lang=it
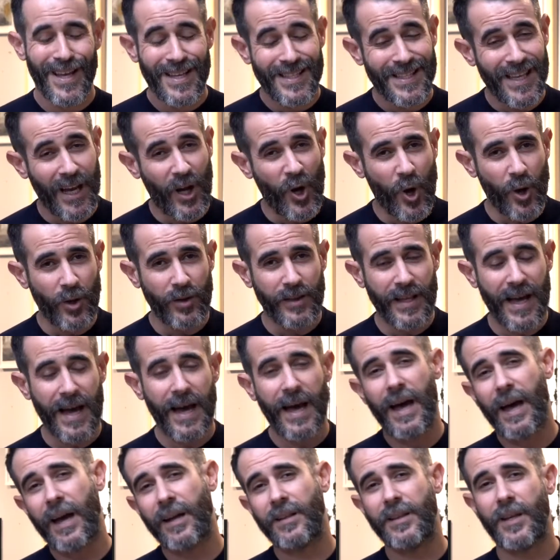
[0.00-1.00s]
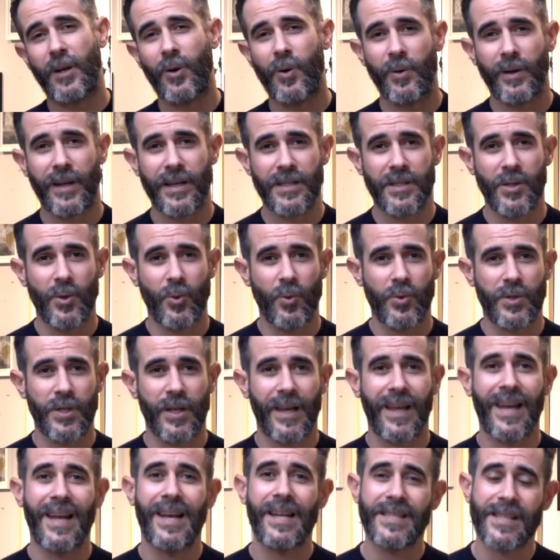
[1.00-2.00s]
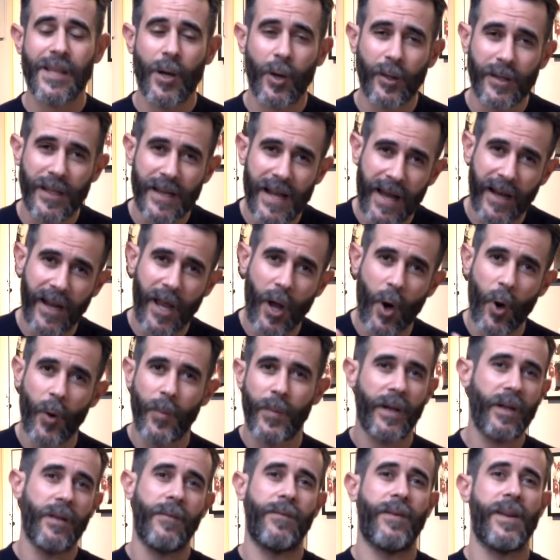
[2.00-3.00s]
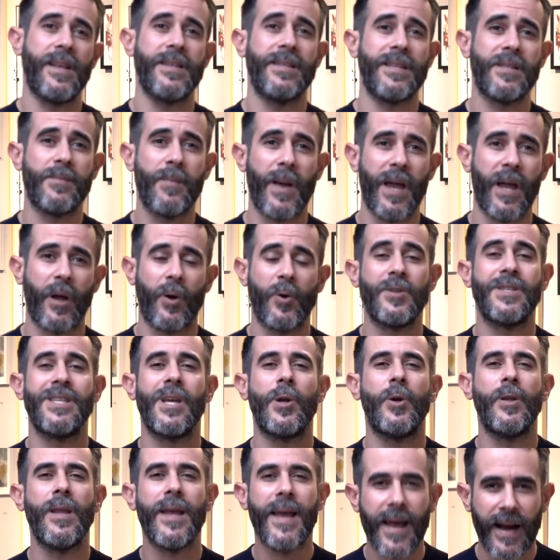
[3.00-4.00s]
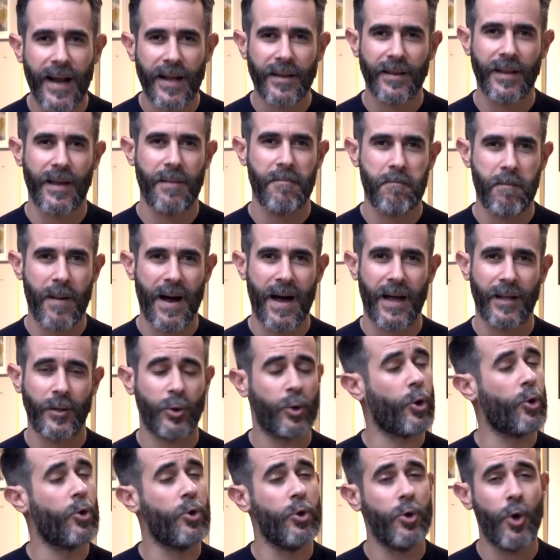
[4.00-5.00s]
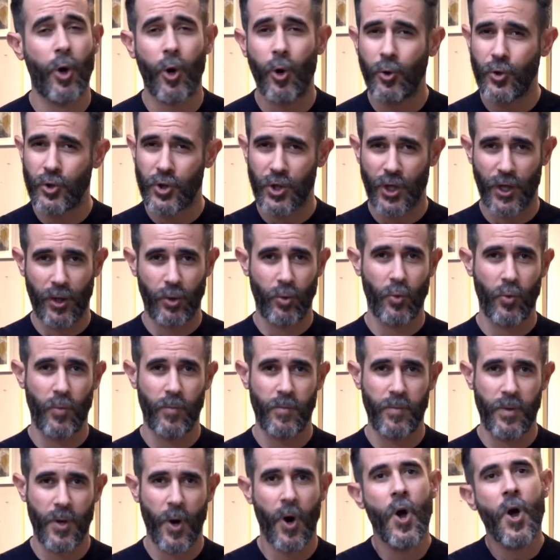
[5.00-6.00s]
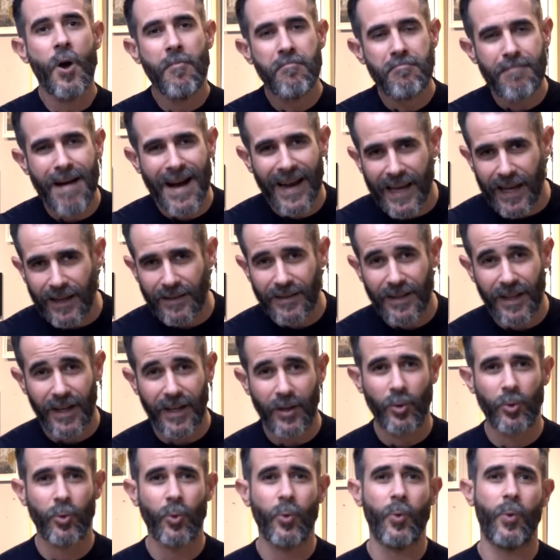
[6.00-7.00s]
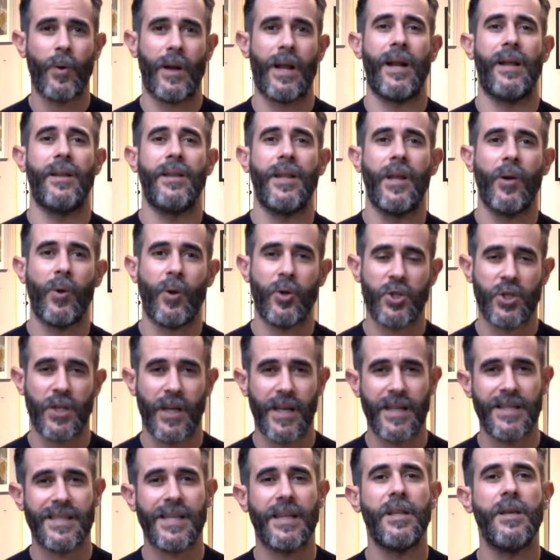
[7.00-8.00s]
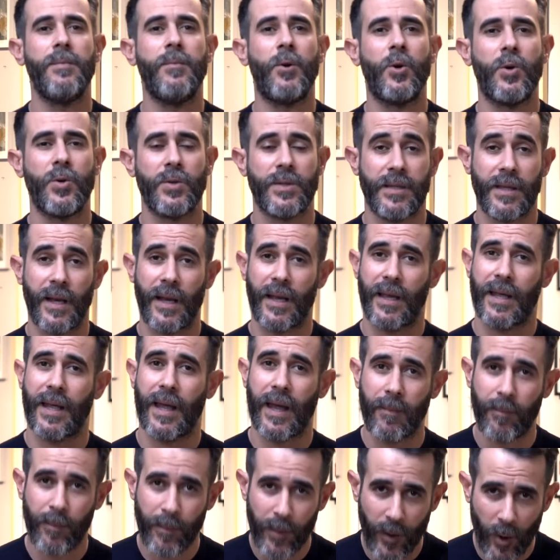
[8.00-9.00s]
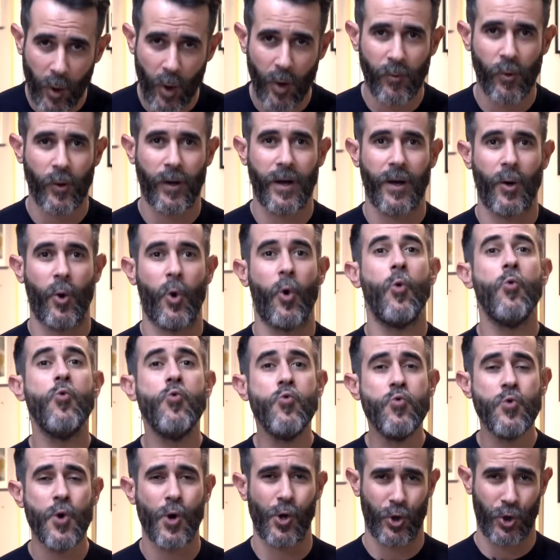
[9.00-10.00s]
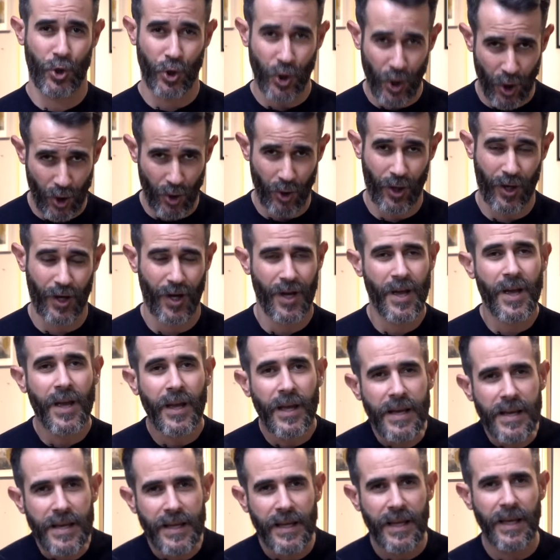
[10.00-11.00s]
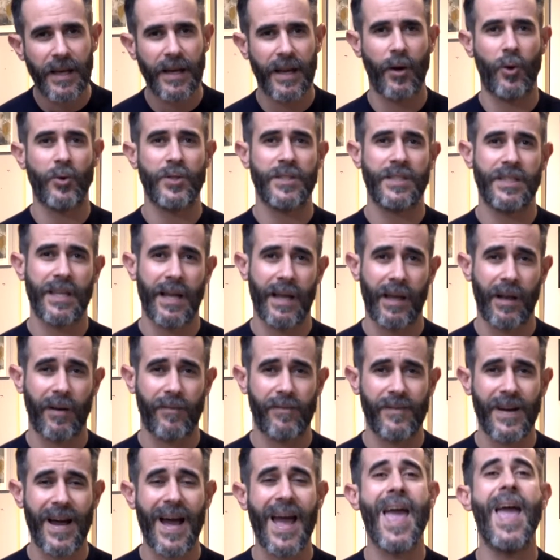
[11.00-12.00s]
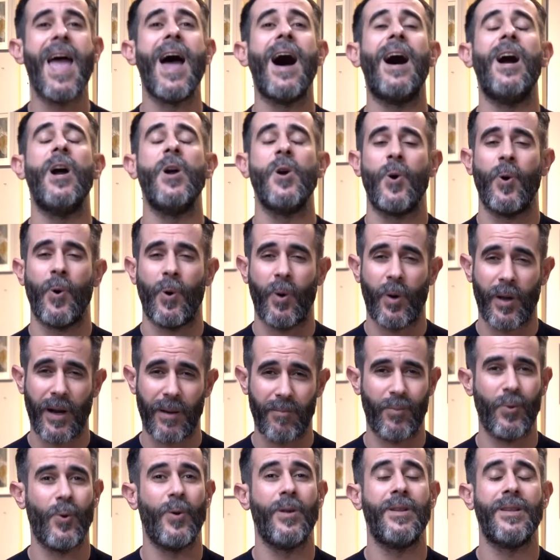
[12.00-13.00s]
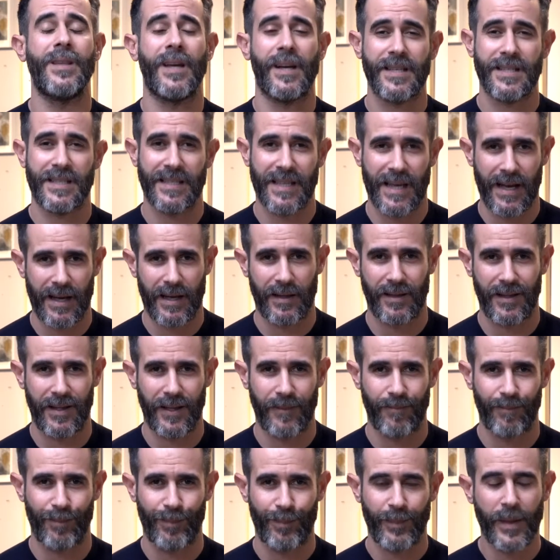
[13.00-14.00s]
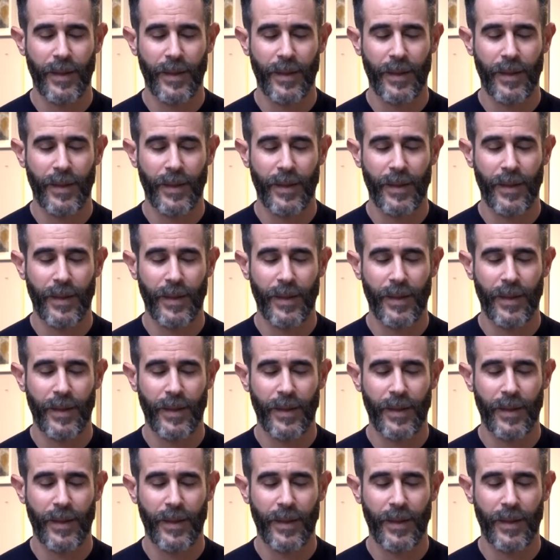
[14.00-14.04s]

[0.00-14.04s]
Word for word: Seconda arte Concast News, che le straordinarie opere di Francis Bacon siano di grande impatto non c'è dubbio, ma che addirittura la neuroscienza dimostri che provocano uno shock in chi le osserva è ancora più interessante.